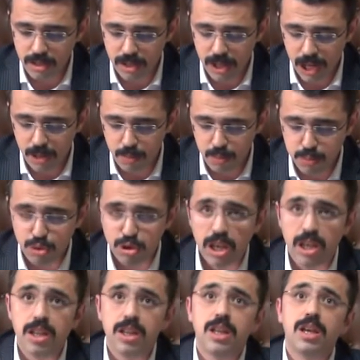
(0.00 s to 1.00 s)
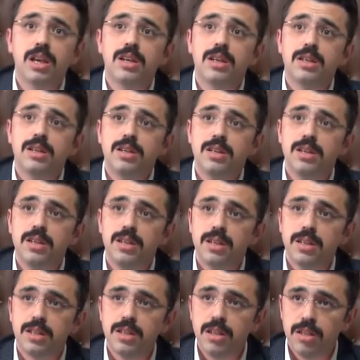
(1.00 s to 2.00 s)
yani bu şekilde e,
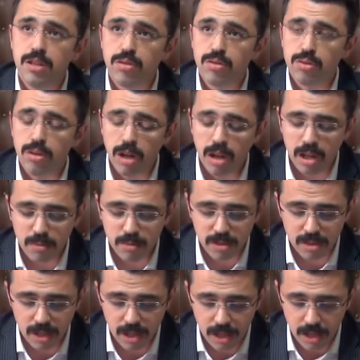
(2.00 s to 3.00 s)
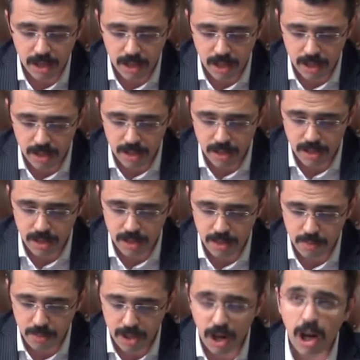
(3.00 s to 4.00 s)
dini ritüellerimizle ilgili
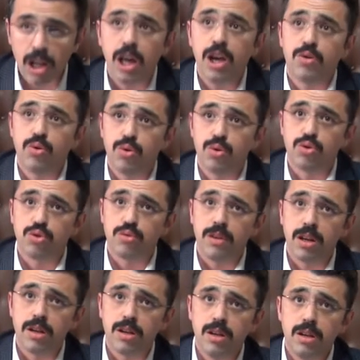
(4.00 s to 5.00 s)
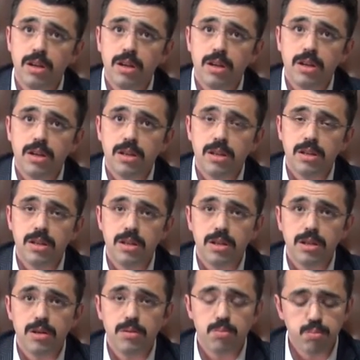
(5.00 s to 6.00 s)
e, bir alay konusu var. E,
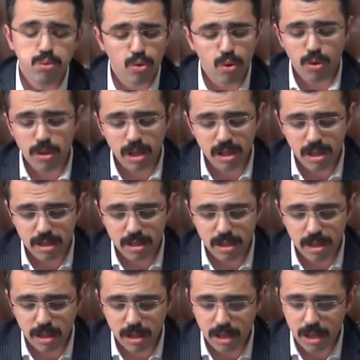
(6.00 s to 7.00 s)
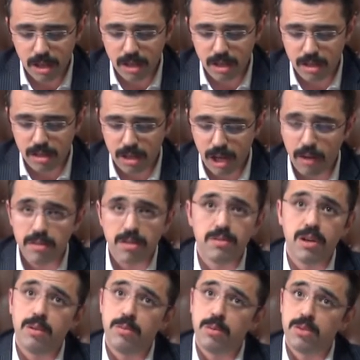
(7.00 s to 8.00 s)
bu konuda kesinlikle taviz
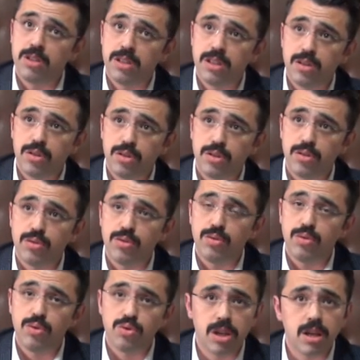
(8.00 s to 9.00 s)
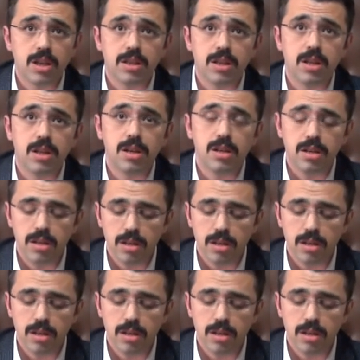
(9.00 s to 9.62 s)
verilmemesi gerekiyor. Özellikle e,